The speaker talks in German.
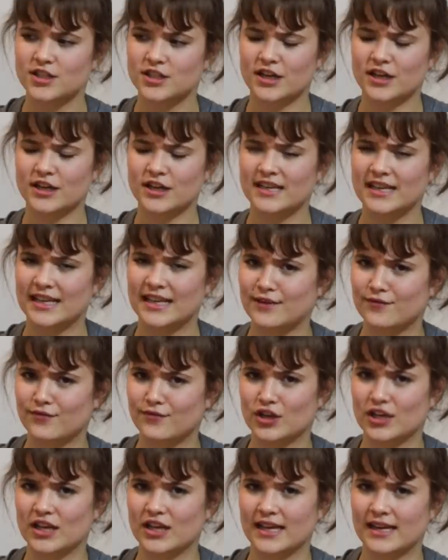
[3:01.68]
und auch nicht
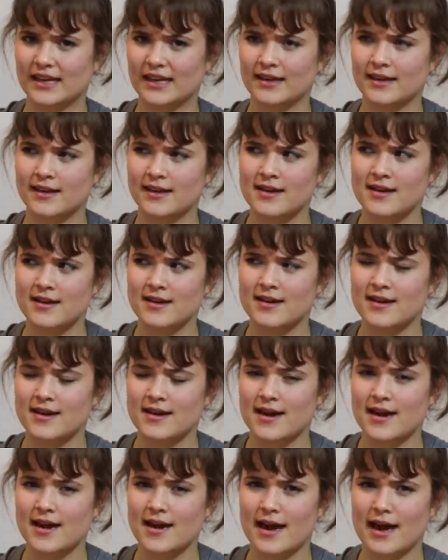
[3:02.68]
wirklich
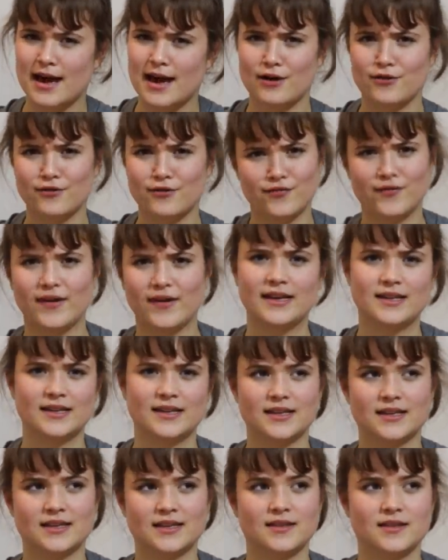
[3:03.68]

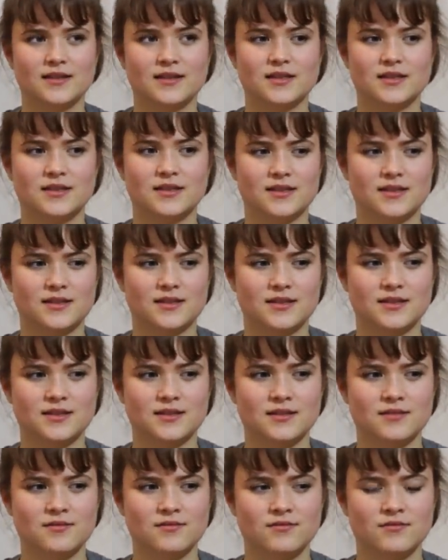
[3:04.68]
aufwendig. Es
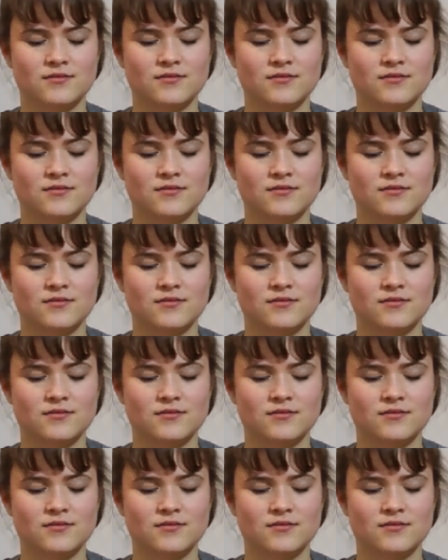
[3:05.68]
ist